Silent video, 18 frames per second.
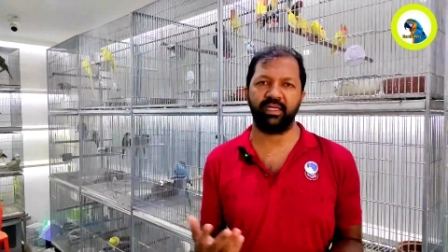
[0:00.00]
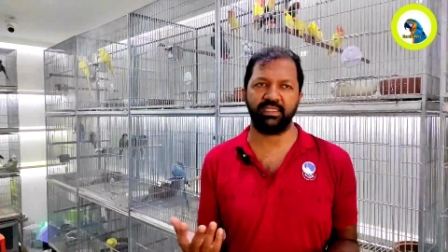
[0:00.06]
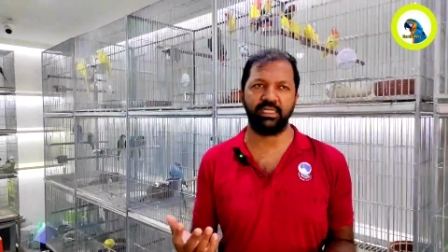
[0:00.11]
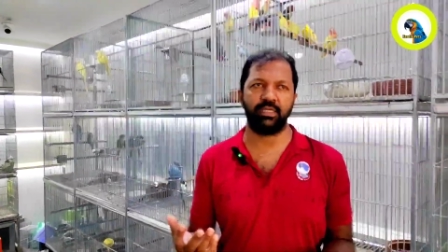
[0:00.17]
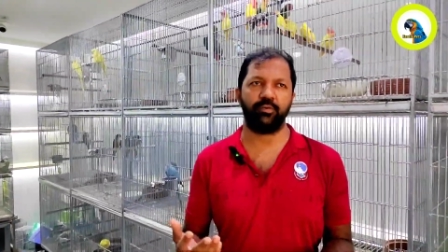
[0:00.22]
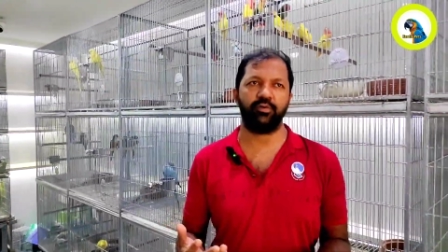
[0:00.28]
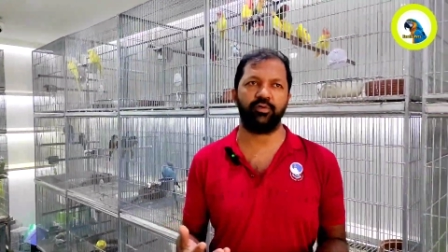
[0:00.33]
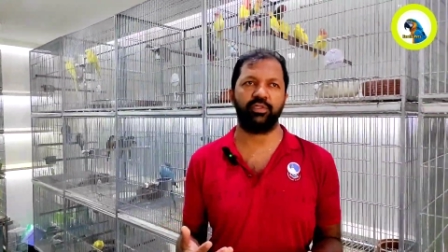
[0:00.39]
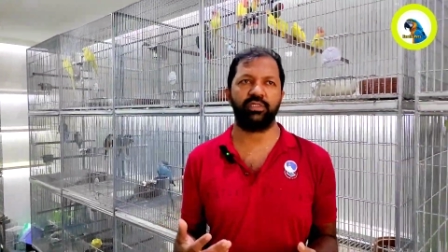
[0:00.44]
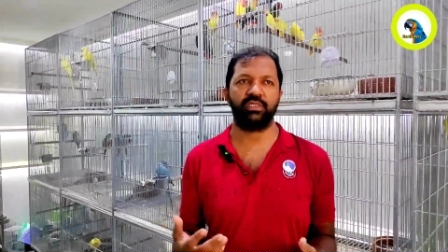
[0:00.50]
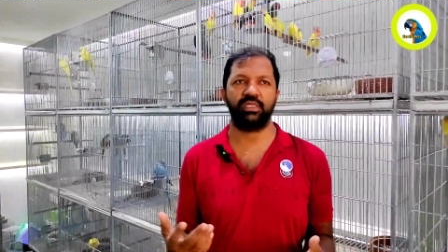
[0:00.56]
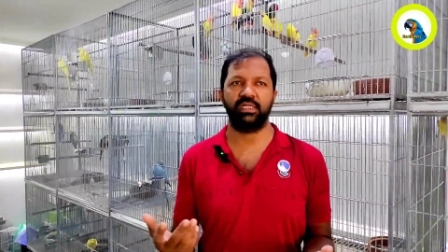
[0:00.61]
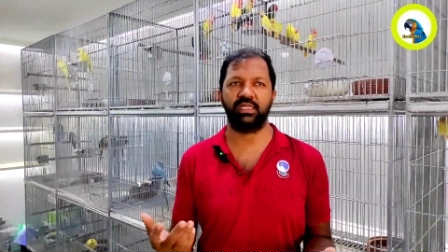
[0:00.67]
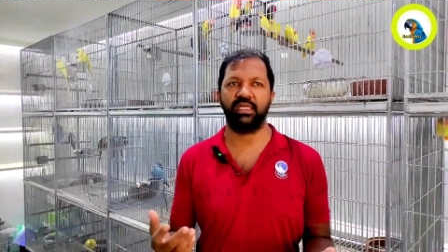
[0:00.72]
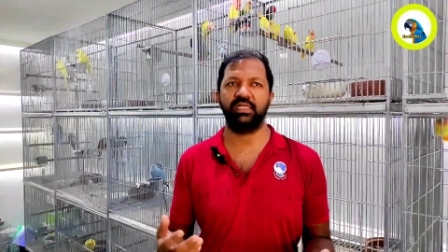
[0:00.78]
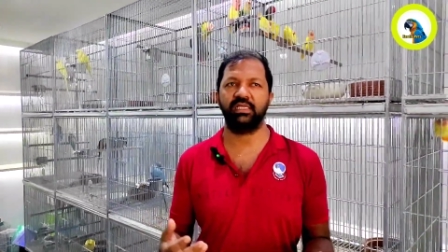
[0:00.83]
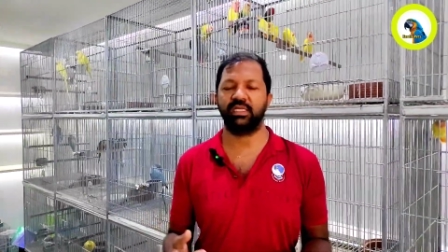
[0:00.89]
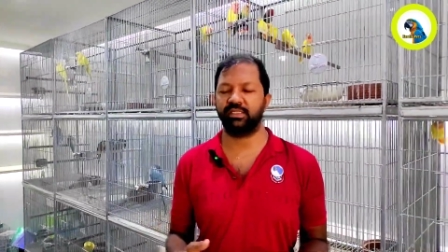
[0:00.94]
বাচ্চা করতেছে
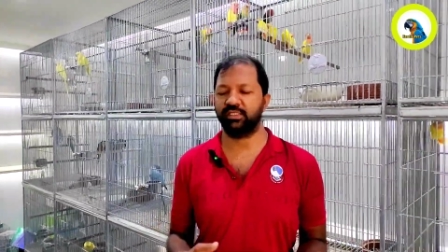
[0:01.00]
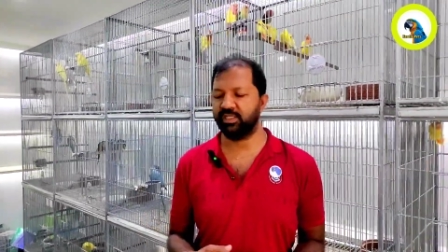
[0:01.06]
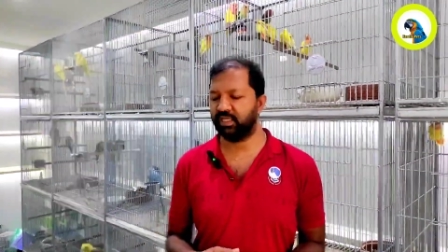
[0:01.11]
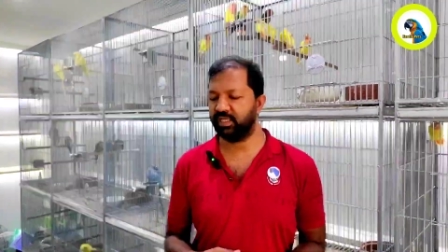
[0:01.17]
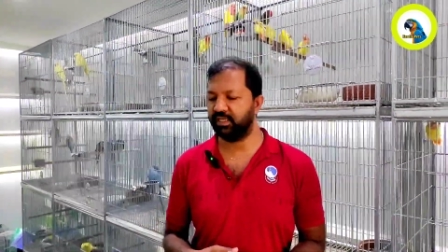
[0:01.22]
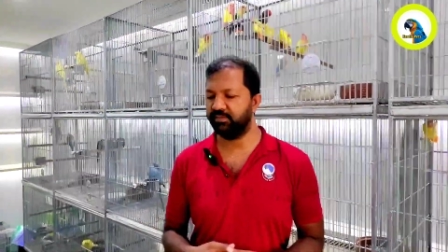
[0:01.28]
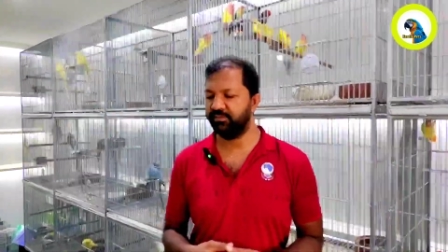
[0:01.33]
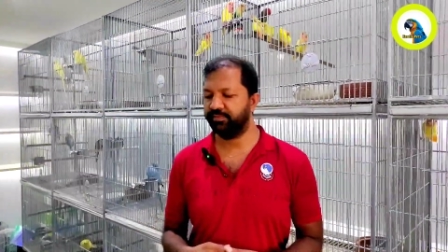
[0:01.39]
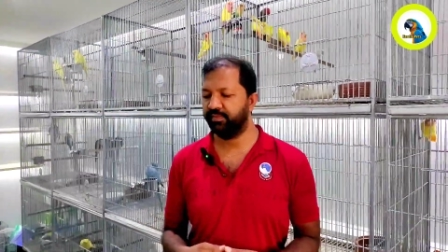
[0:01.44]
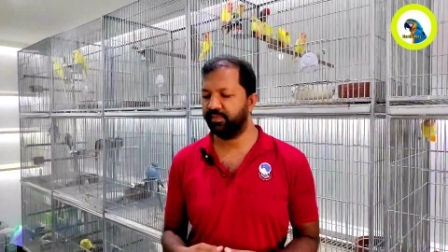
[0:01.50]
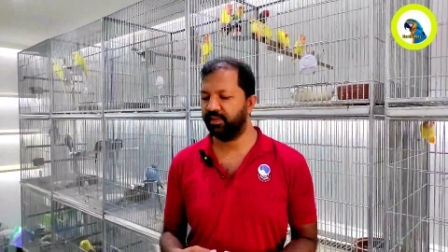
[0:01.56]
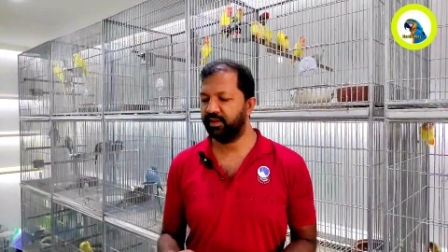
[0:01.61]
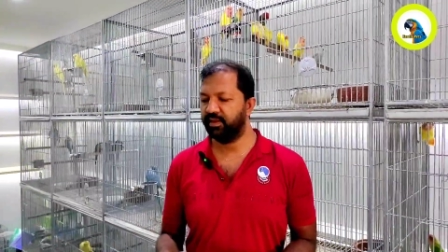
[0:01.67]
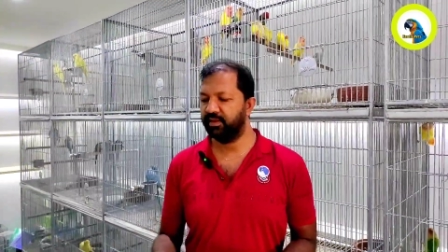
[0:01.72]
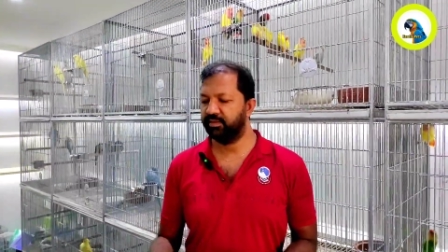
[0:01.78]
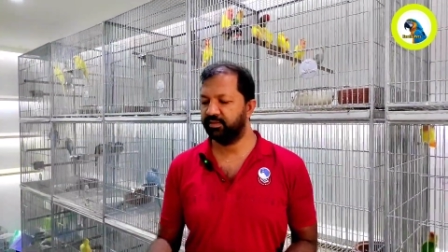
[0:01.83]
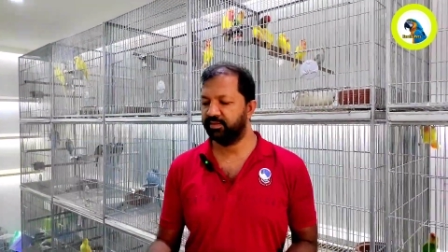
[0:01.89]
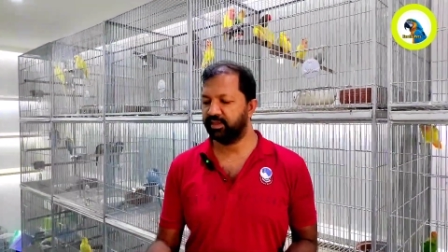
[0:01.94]
দিয়ে যাচ্ছে
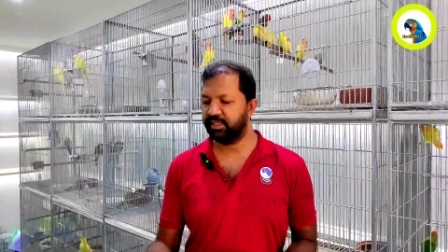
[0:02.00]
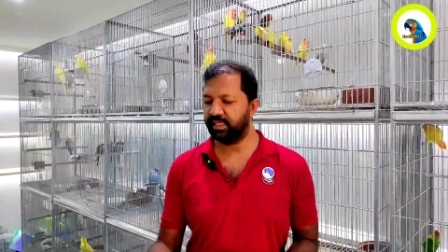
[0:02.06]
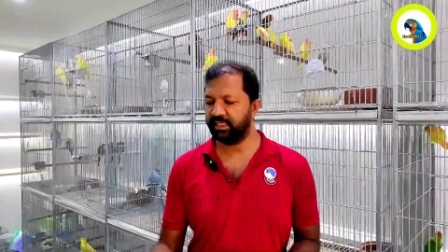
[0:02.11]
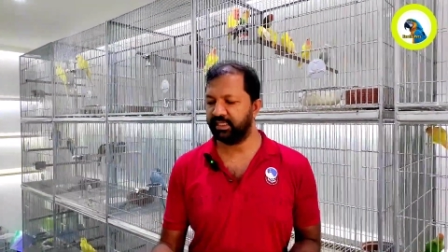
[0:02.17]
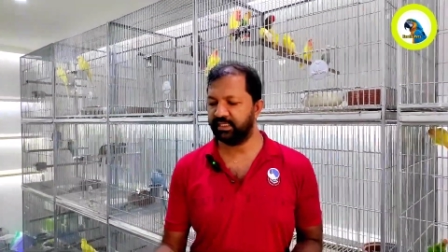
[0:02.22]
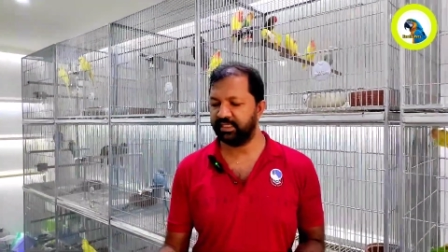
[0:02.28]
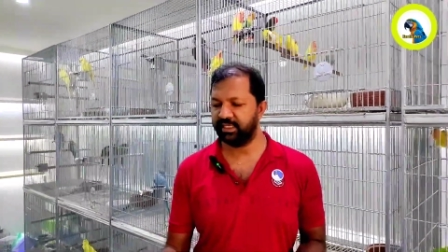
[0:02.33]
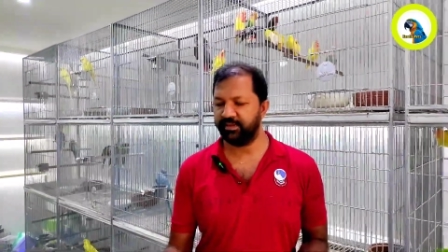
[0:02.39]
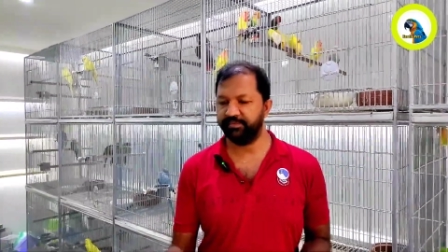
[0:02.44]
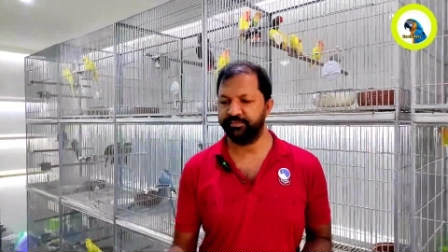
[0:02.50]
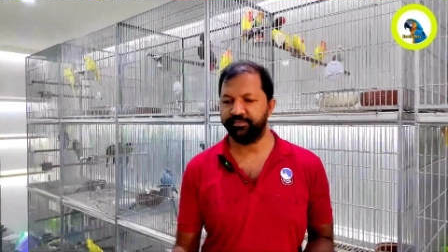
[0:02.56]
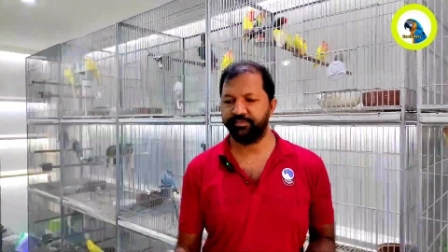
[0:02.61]
ঠিক আছে